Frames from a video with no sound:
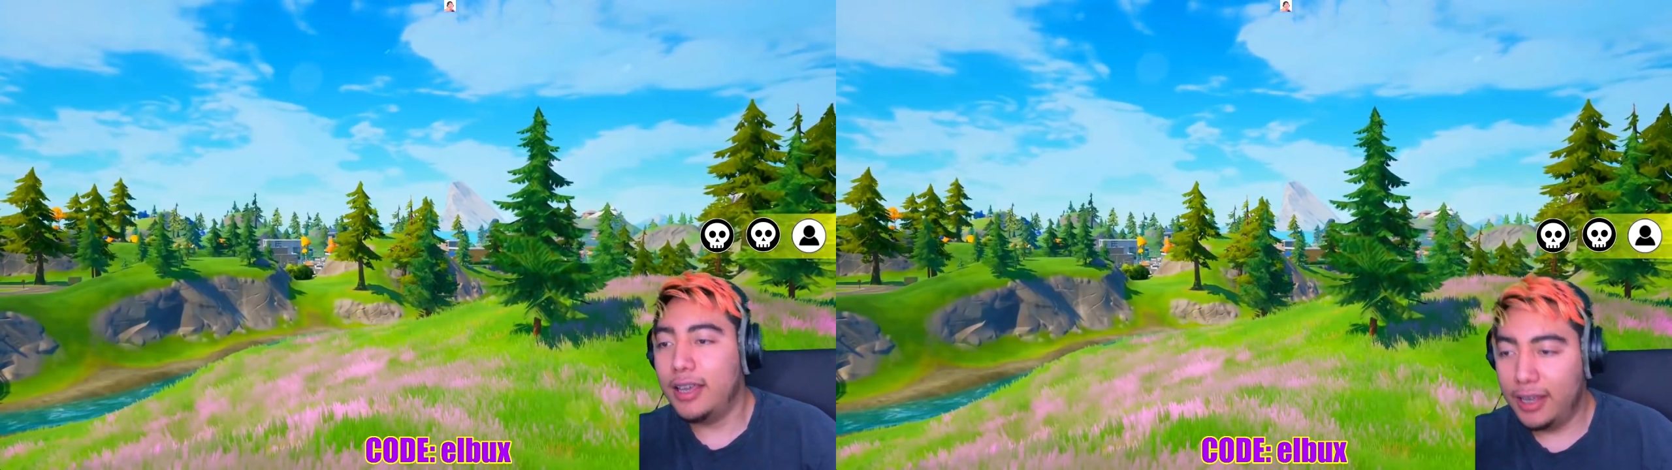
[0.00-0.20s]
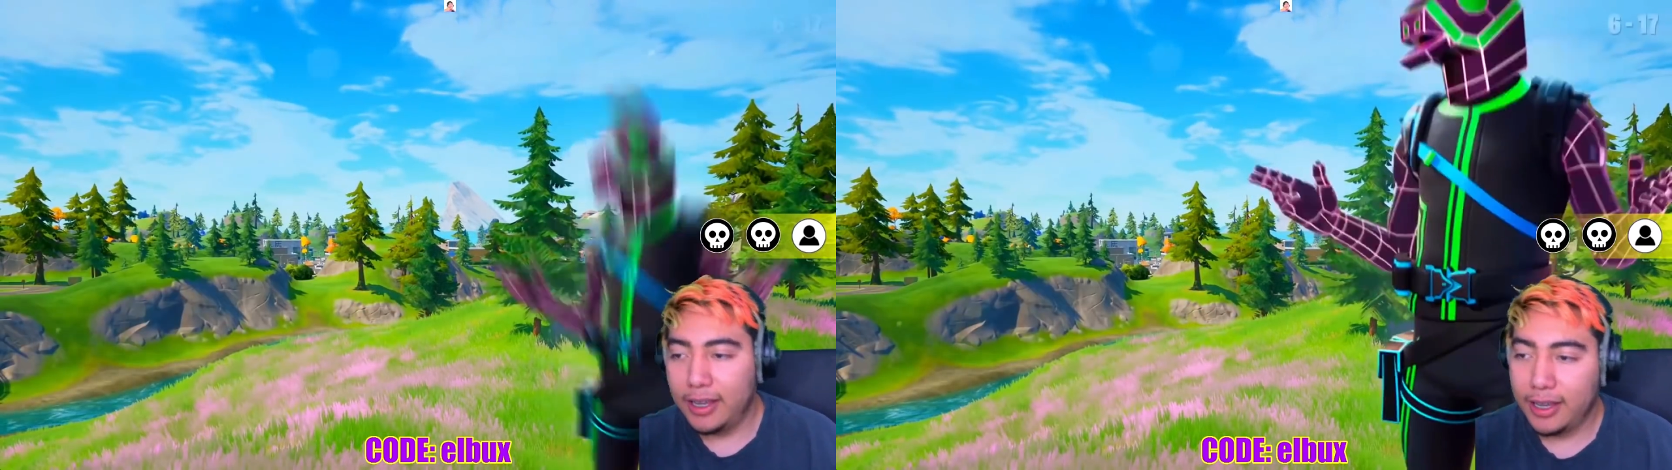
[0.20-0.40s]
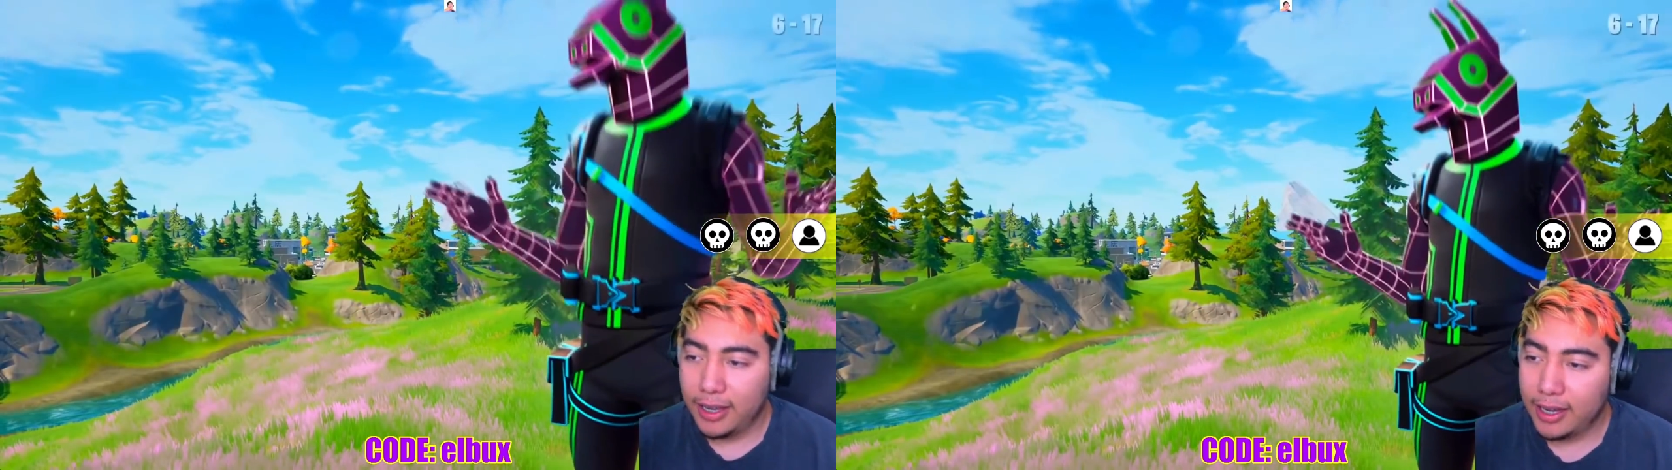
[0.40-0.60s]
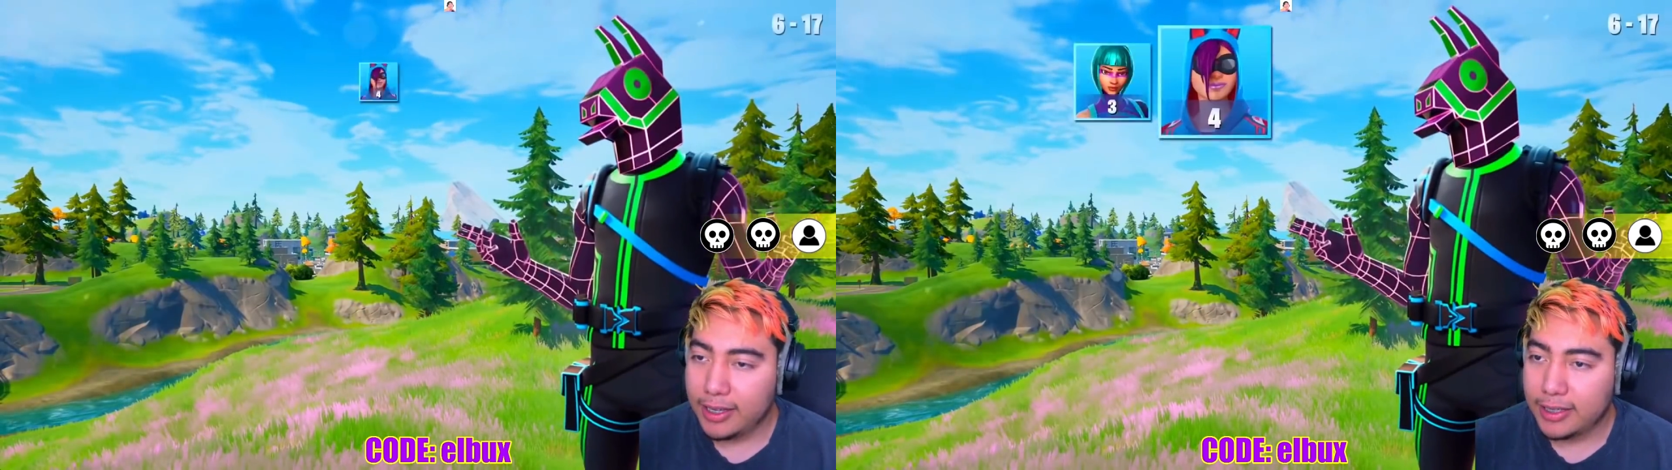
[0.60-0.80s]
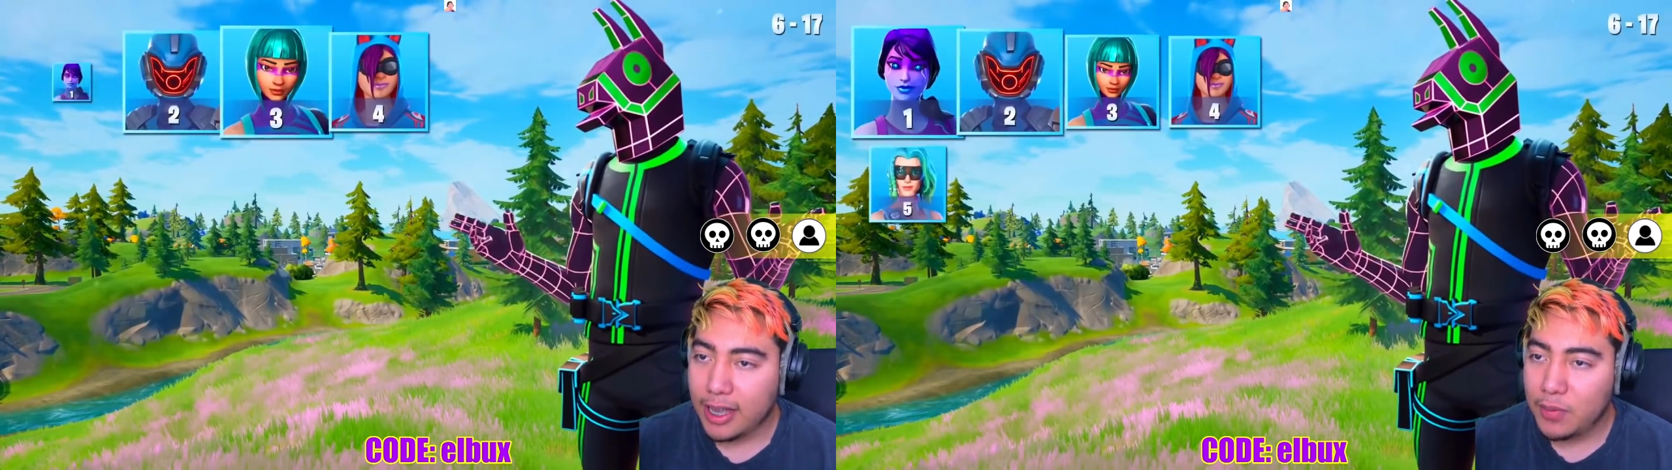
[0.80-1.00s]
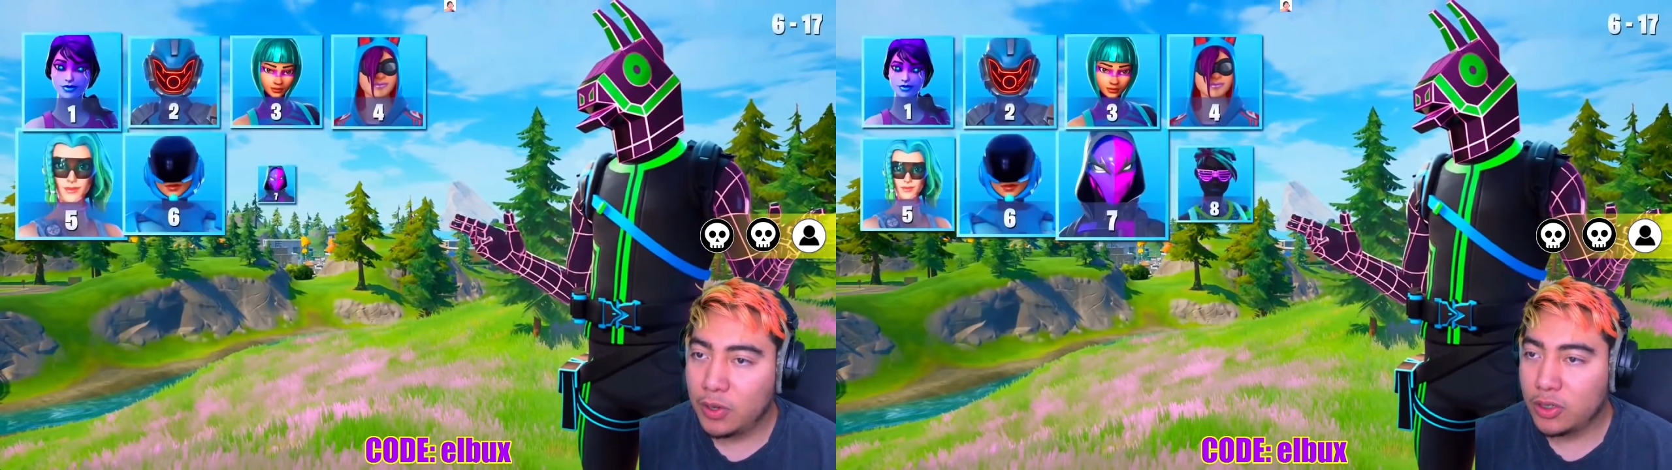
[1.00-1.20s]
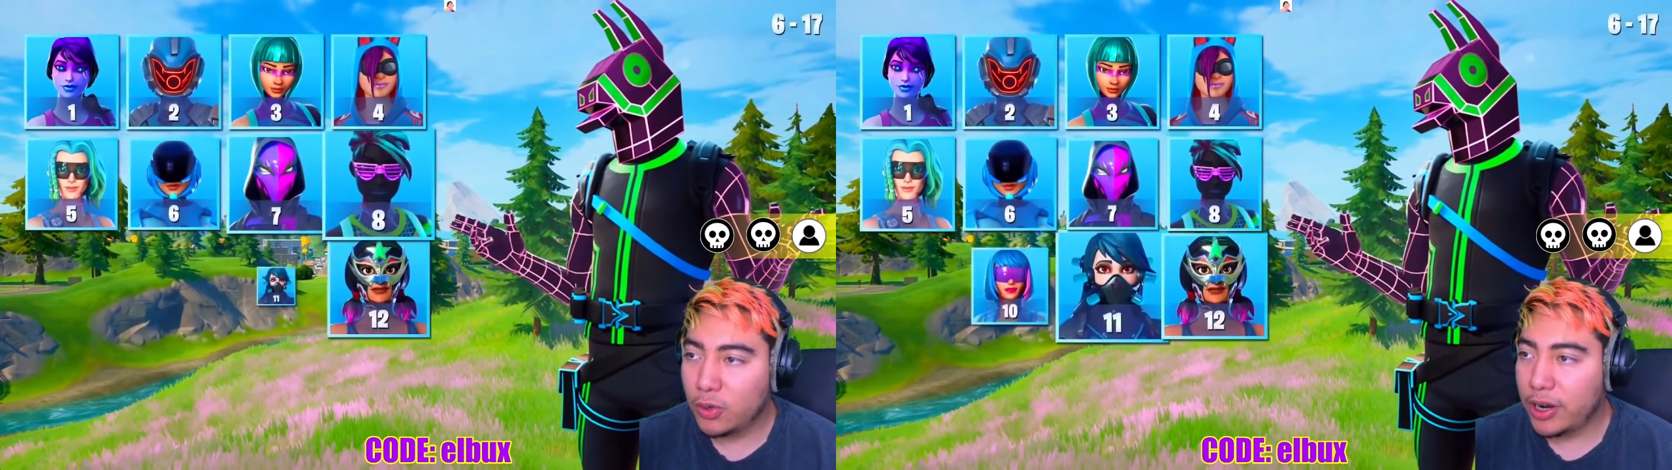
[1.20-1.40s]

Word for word: eh, ahí estamos Ok,